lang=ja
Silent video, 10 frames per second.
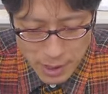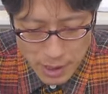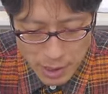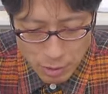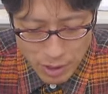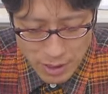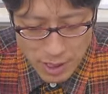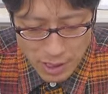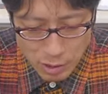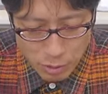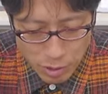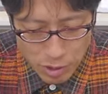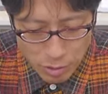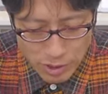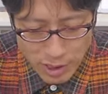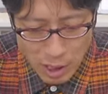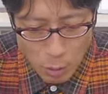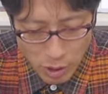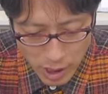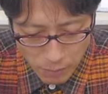正規と非正規の給与の差が
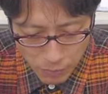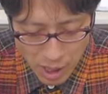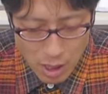大きい。